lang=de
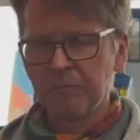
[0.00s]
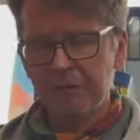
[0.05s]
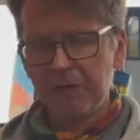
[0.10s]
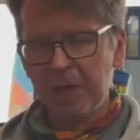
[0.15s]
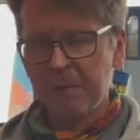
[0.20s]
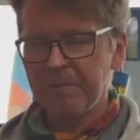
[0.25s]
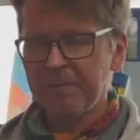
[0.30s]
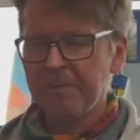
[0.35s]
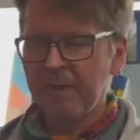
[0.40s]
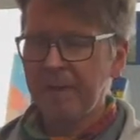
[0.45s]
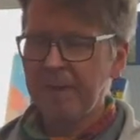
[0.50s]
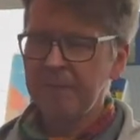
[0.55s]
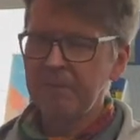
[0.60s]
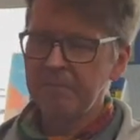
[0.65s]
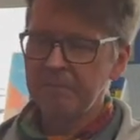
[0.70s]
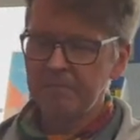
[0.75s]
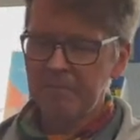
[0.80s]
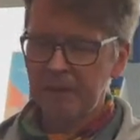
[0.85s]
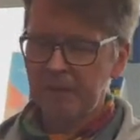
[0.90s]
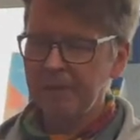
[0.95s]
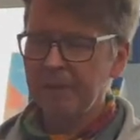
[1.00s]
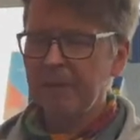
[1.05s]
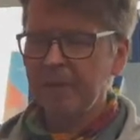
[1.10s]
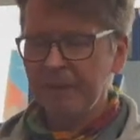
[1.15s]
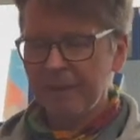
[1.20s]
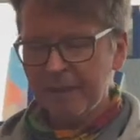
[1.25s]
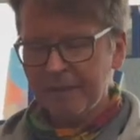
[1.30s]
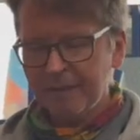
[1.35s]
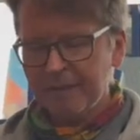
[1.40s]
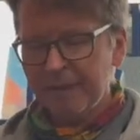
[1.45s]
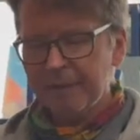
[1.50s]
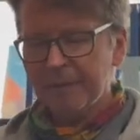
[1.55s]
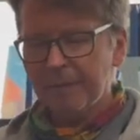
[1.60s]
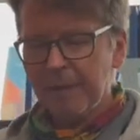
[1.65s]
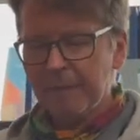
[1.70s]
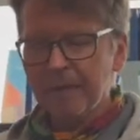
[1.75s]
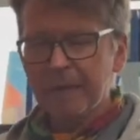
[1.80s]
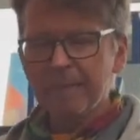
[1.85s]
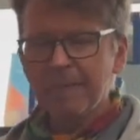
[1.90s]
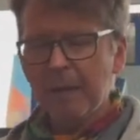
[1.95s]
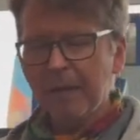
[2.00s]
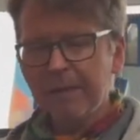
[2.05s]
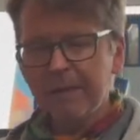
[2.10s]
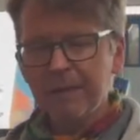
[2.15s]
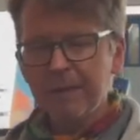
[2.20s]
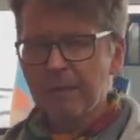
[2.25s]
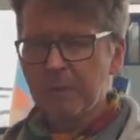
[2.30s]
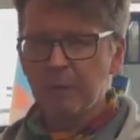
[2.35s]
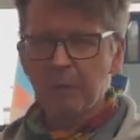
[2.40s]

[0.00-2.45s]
mit einem feinen, ja wirklich ein ganz, ganz feines, malziges